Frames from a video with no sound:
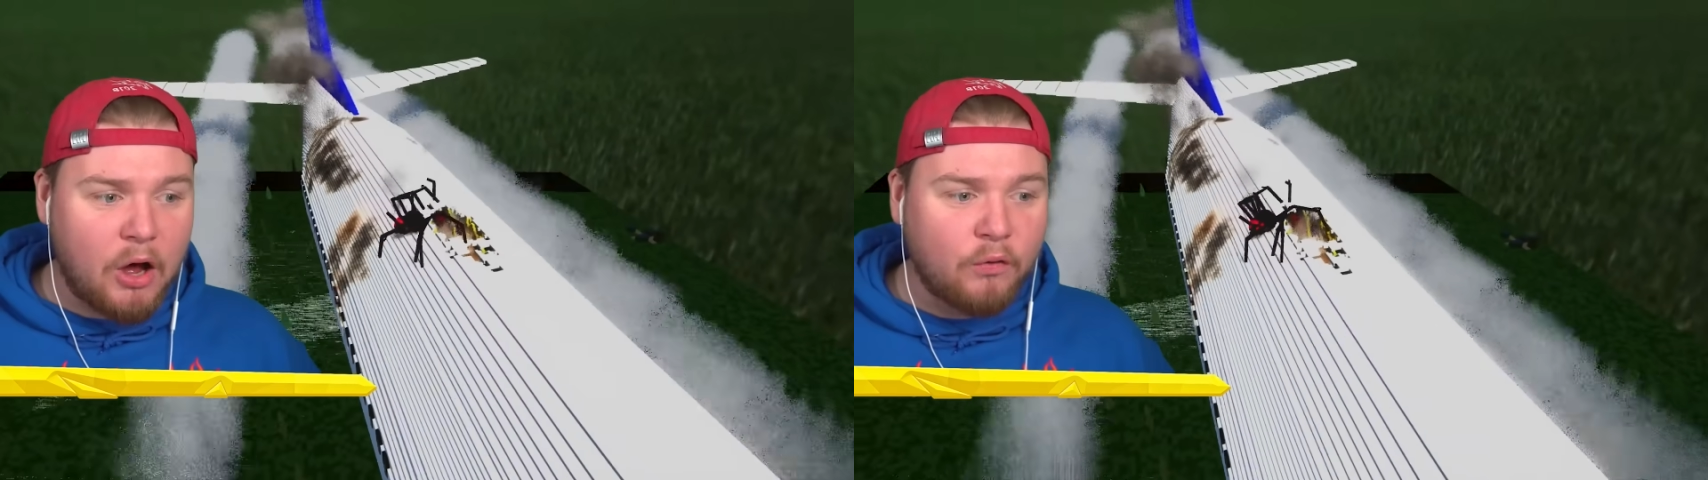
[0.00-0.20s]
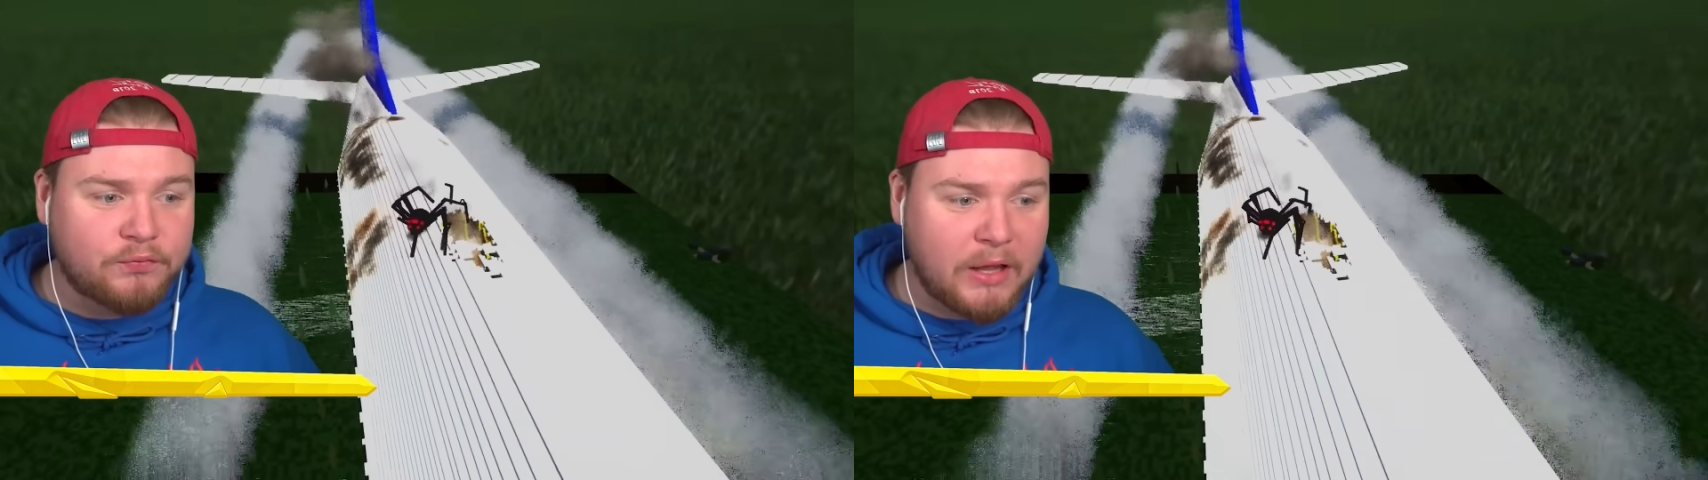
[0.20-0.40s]

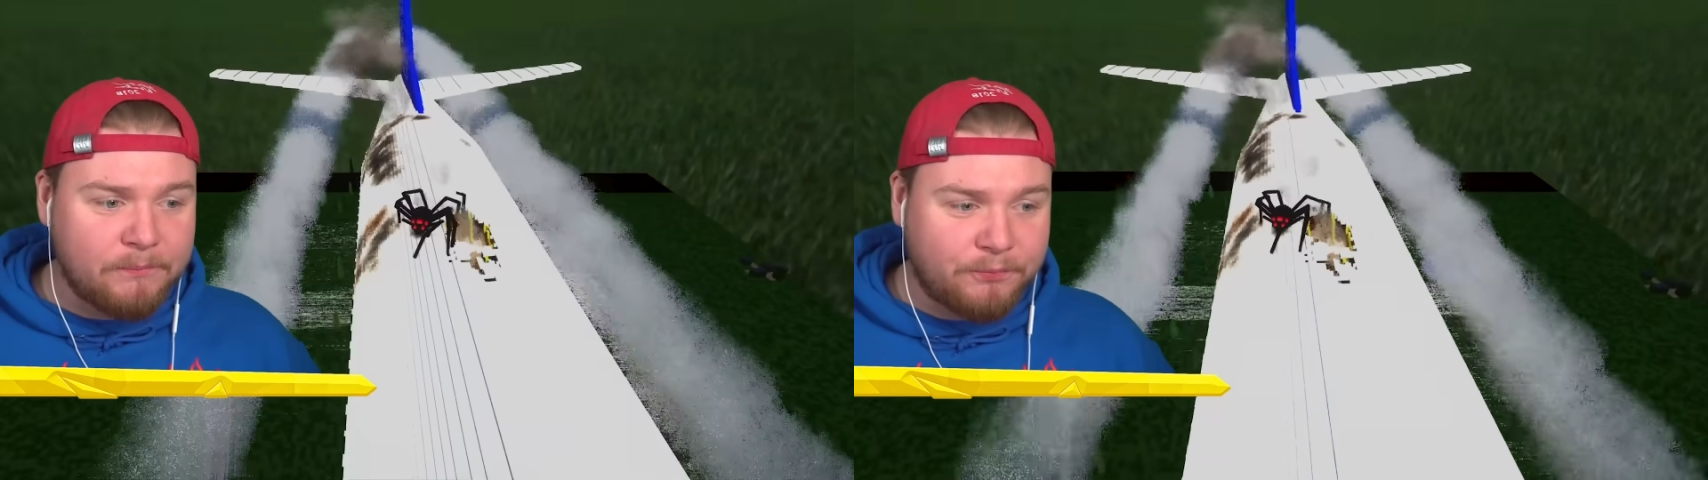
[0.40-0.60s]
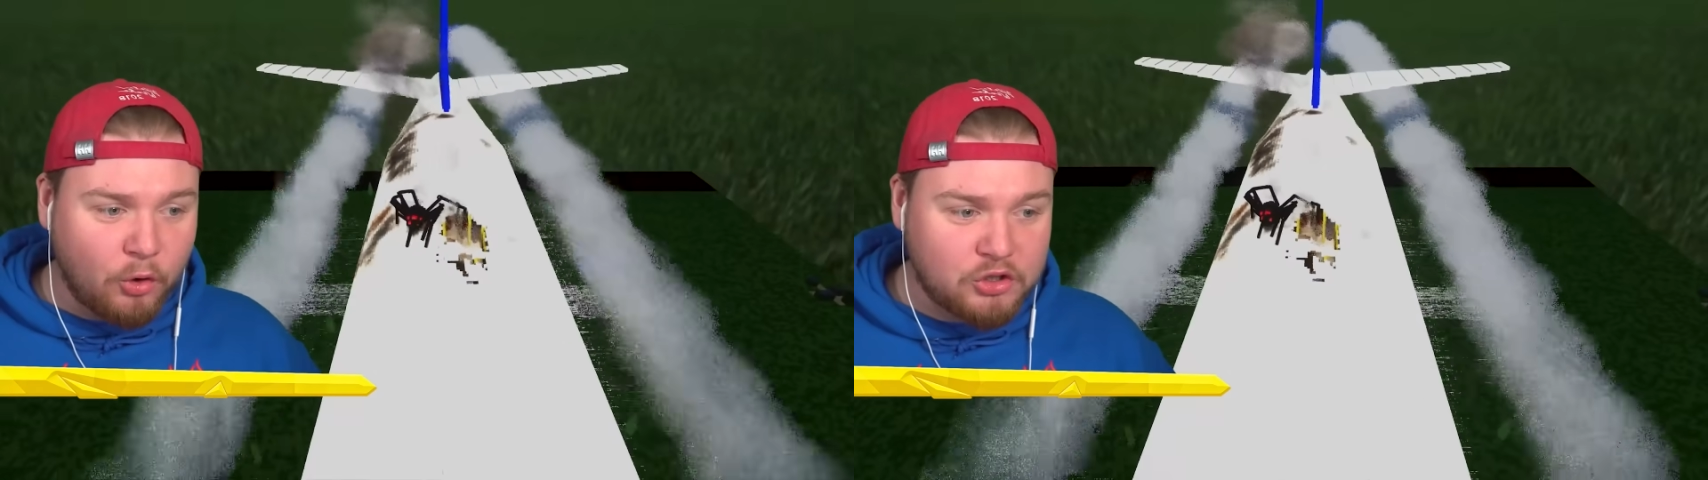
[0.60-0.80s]
auf
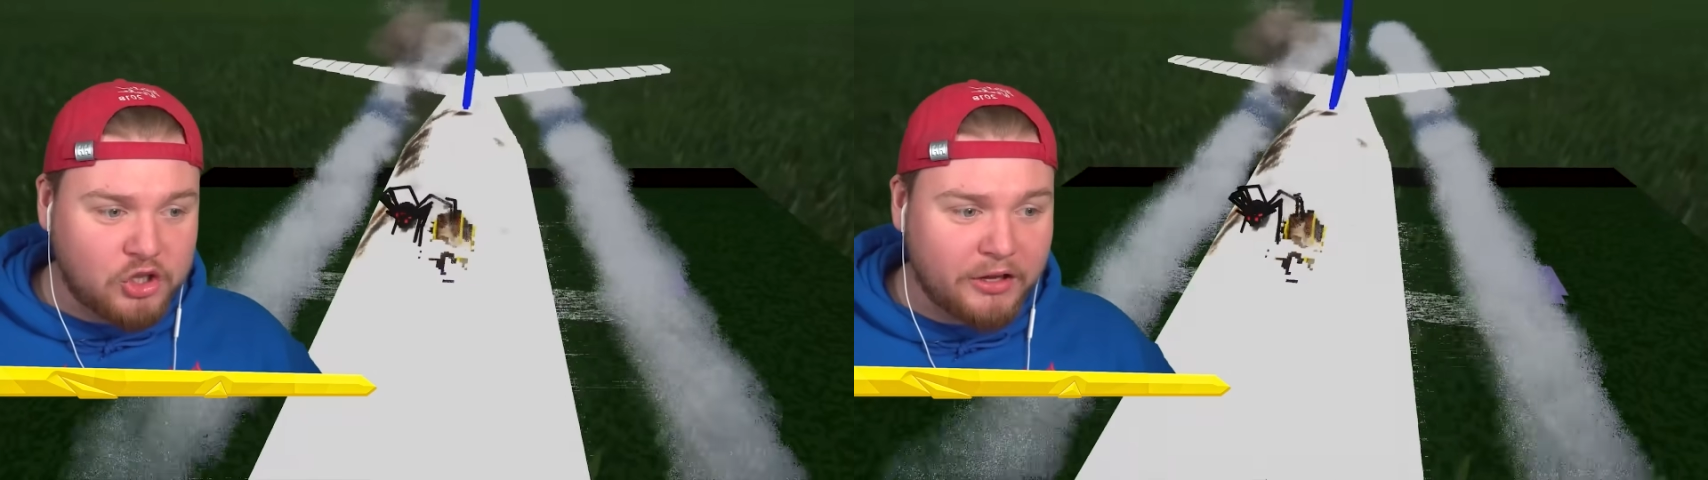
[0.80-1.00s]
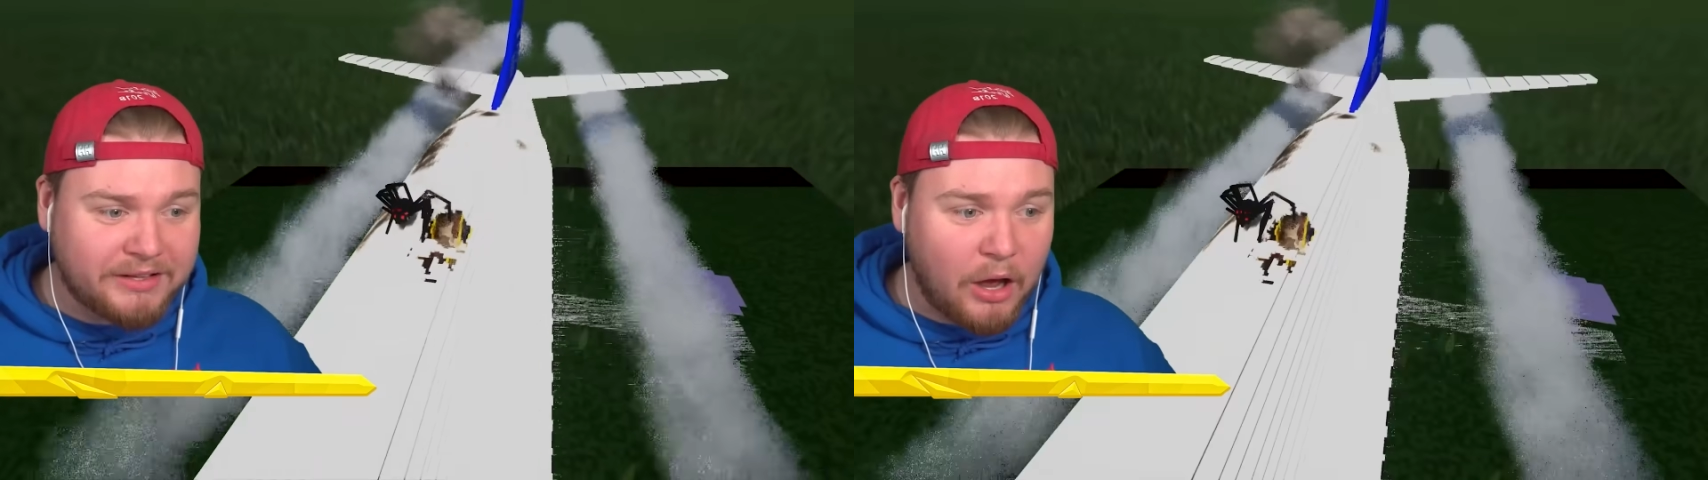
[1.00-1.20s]
dem
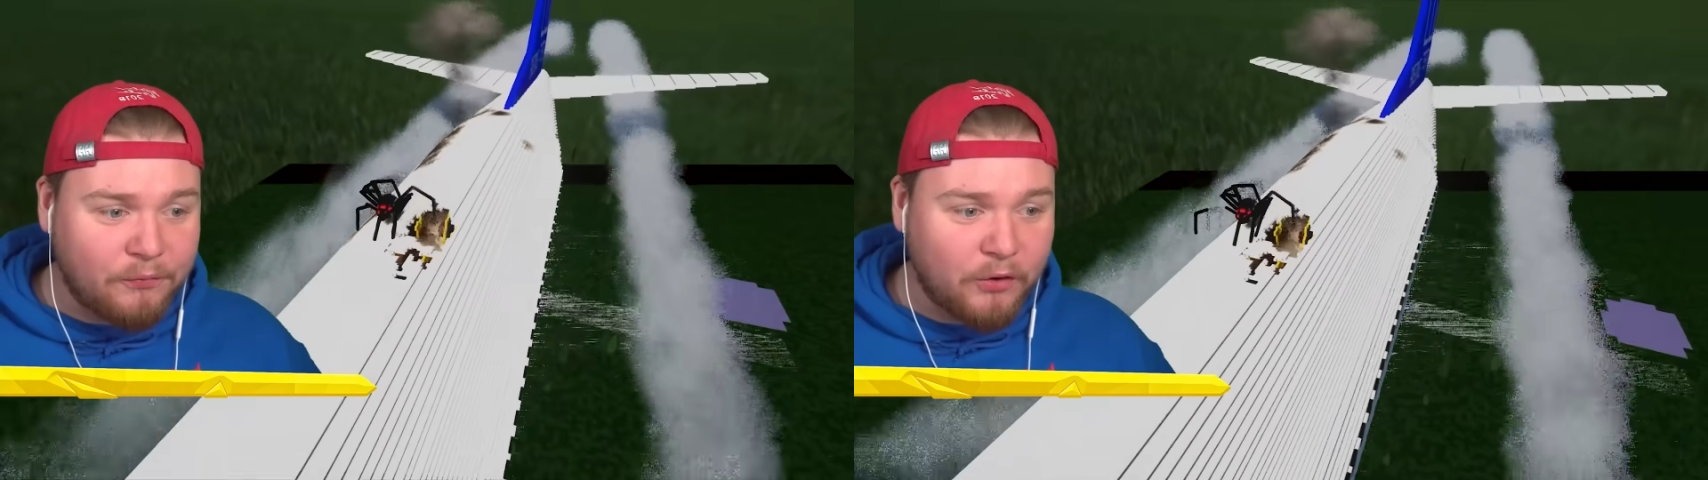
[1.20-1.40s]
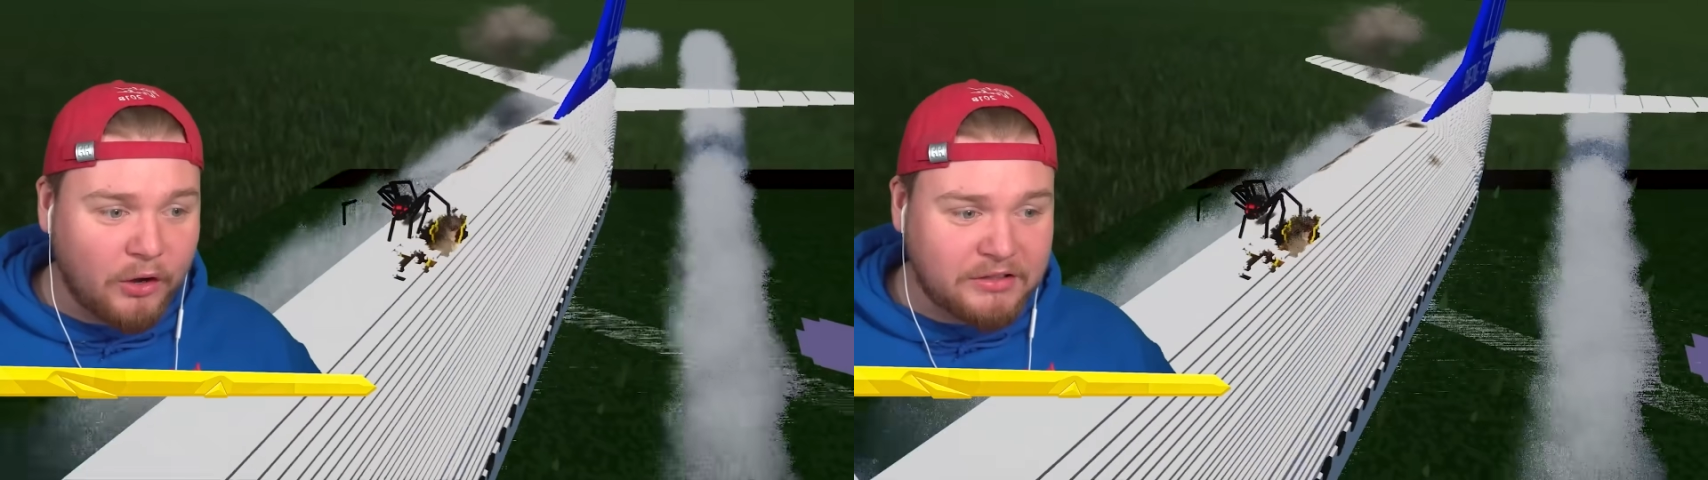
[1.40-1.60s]
Flugzeug
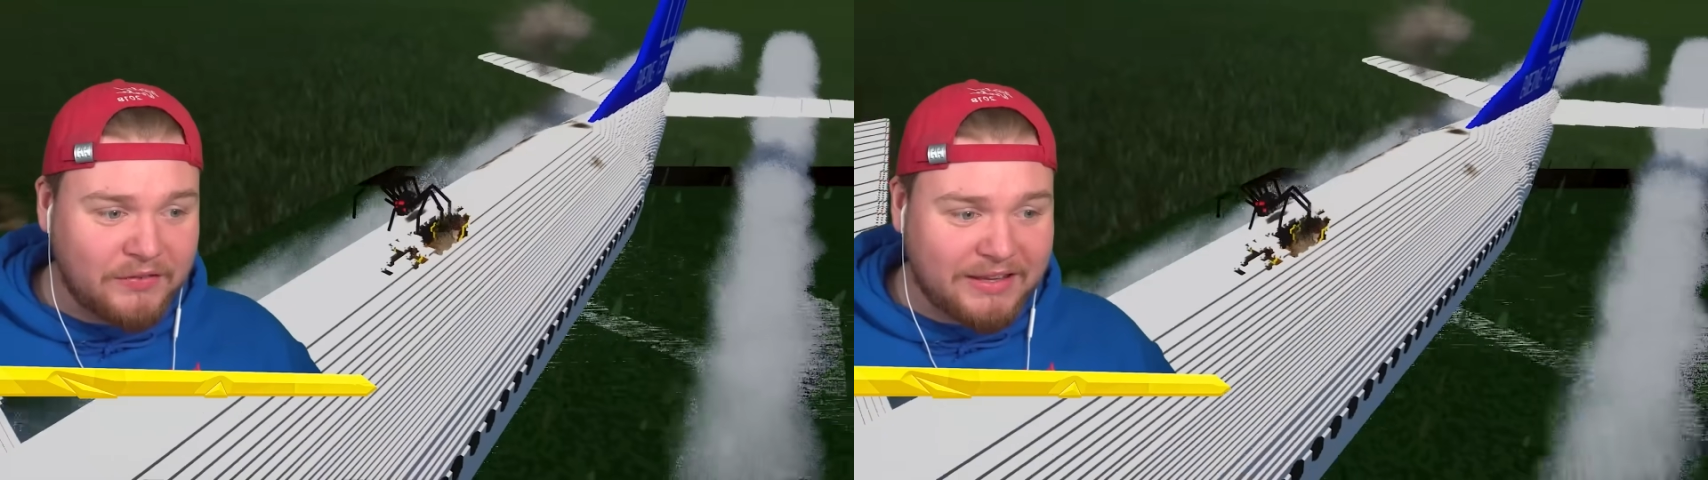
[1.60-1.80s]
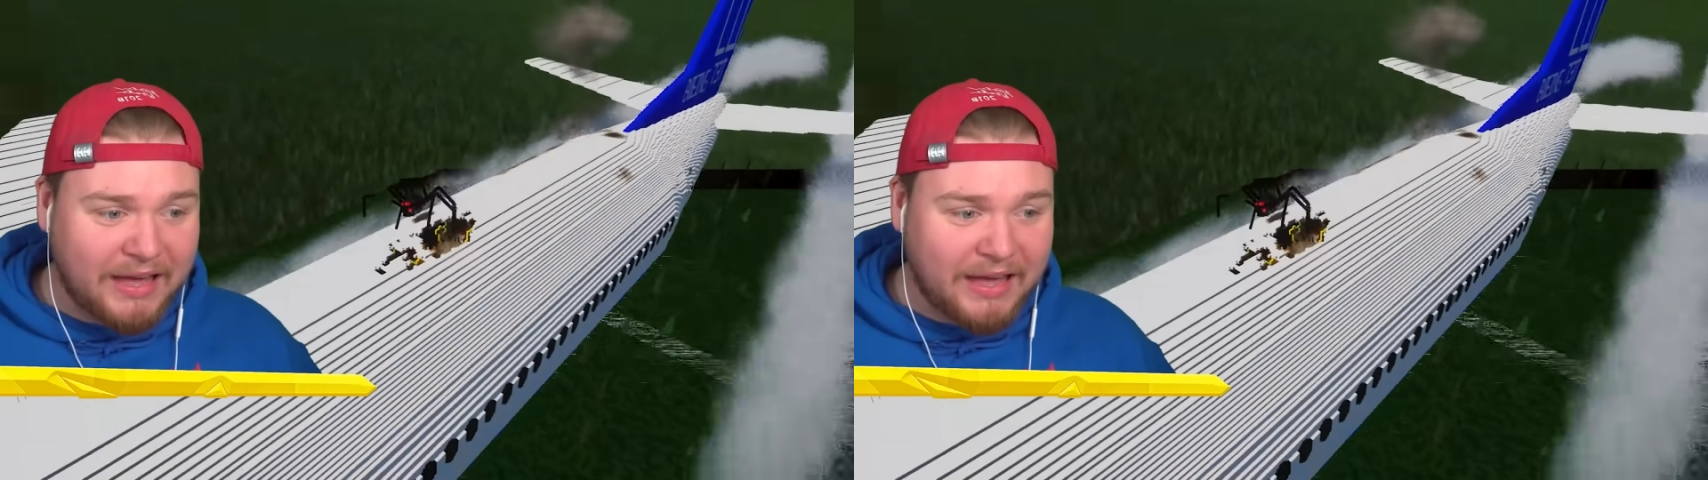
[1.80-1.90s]
drauf, Leute, wie